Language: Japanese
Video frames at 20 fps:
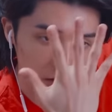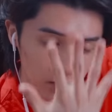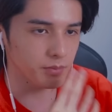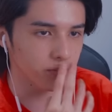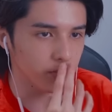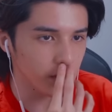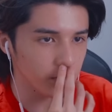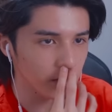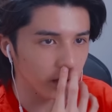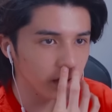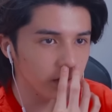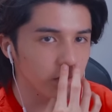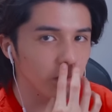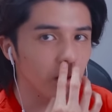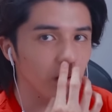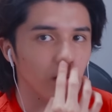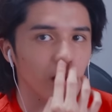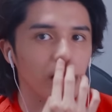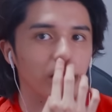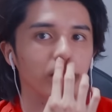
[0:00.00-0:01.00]
見栄えと
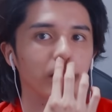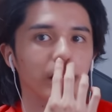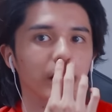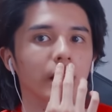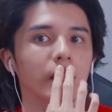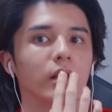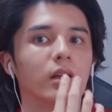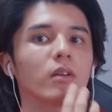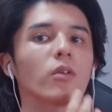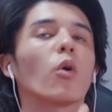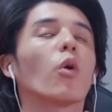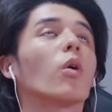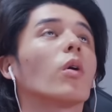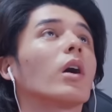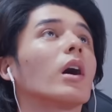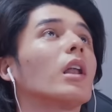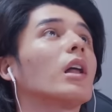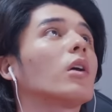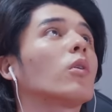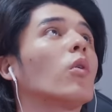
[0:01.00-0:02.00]
かはあんまりこっ
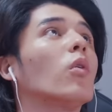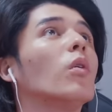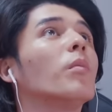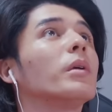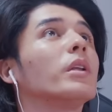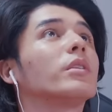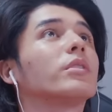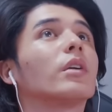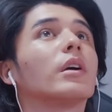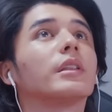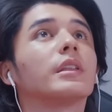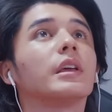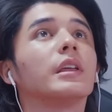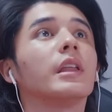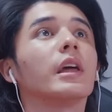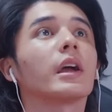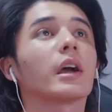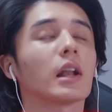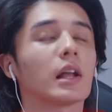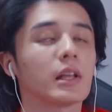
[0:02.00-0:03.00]
からこう見る人なんてい
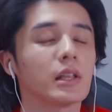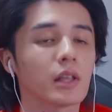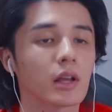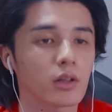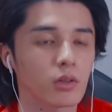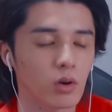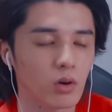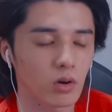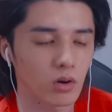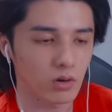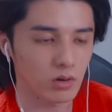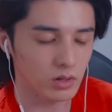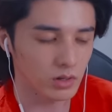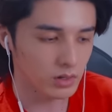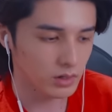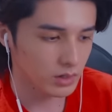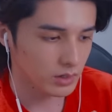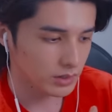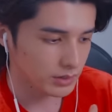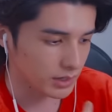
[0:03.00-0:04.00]
ねえからいいんだけど
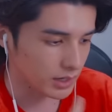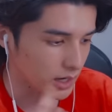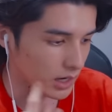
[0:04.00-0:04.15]
なん